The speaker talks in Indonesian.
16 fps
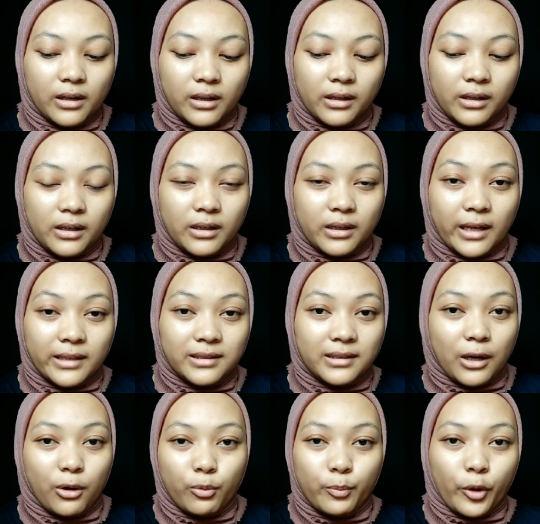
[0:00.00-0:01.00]
uh, kasih
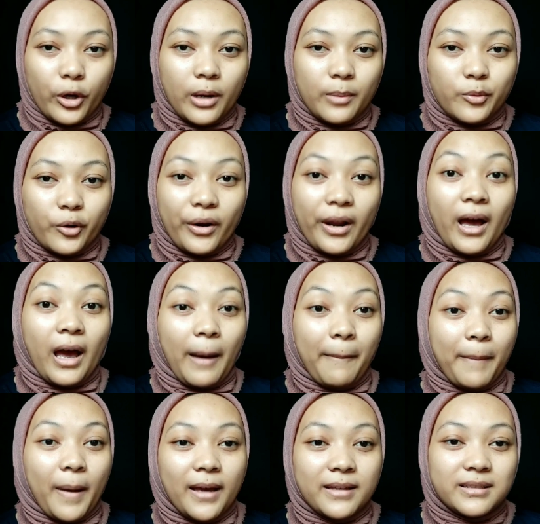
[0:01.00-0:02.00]
tahu produk-produk
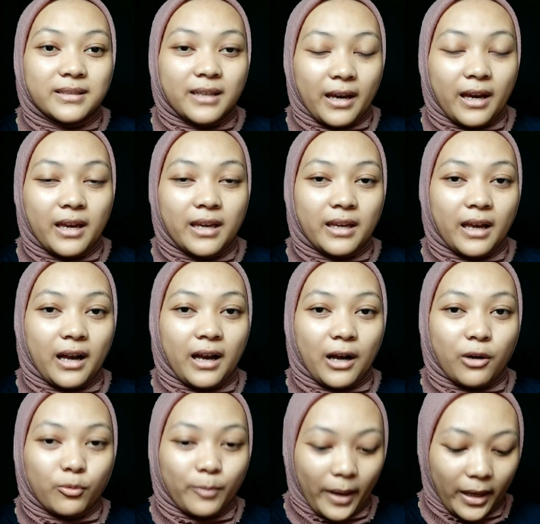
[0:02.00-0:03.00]
apa aja yang
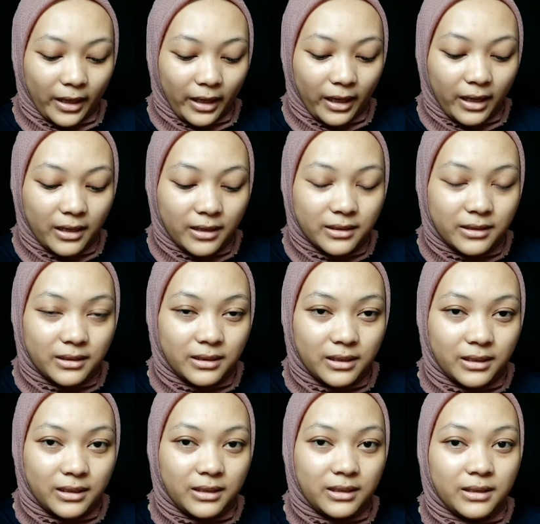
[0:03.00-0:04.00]
aku pakai
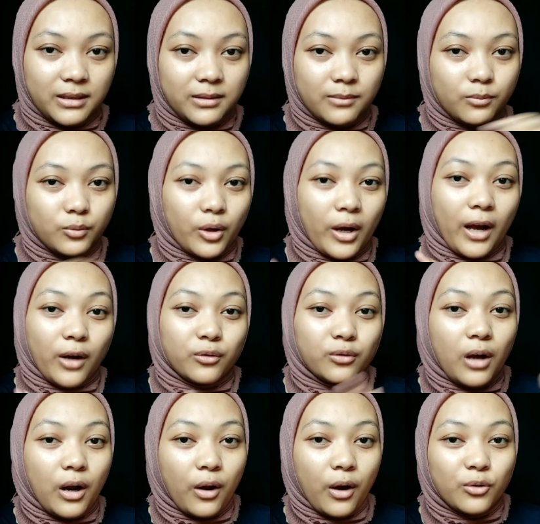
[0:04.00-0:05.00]
di muka aku
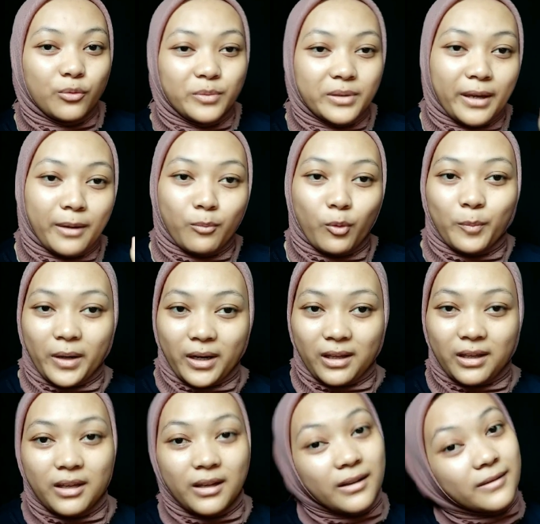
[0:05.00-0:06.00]
kalau aku misalnya mau
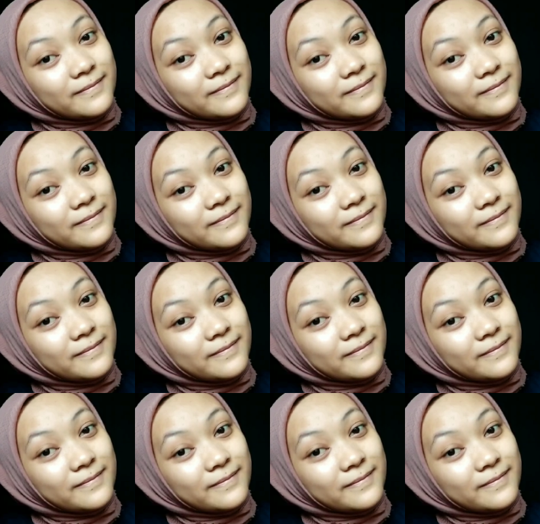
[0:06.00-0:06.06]
pergi